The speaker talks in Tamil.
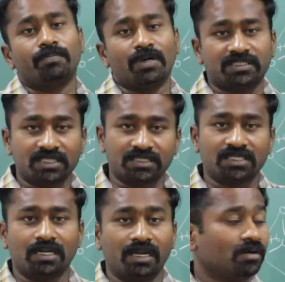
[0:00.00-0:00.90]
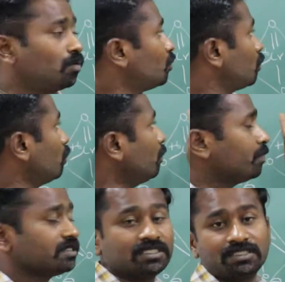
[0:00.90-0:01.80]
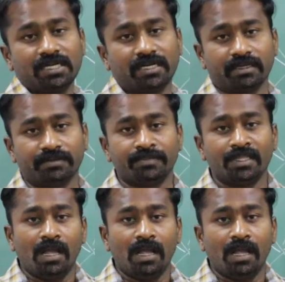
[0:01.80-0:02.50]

ப்ளஸ் சிக்ஸில் ஏன்னா ஒவ்வொரு குரோமியம் ப்ளஸ் சிக்ஸில் இருக்குது